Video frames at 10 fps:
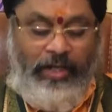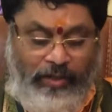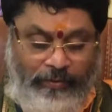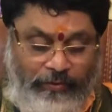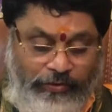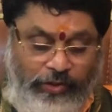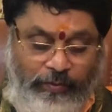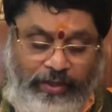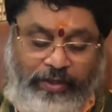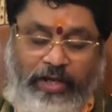అలాగే మనకు
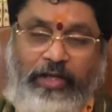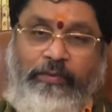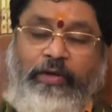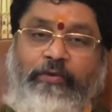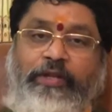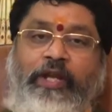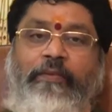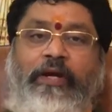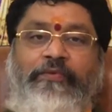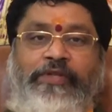వచ్చినప్పుడు కర్కాటకం అంటే హృదయ
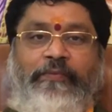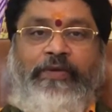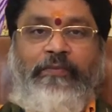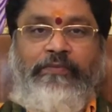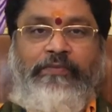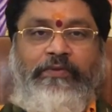భాగం చెప్తాం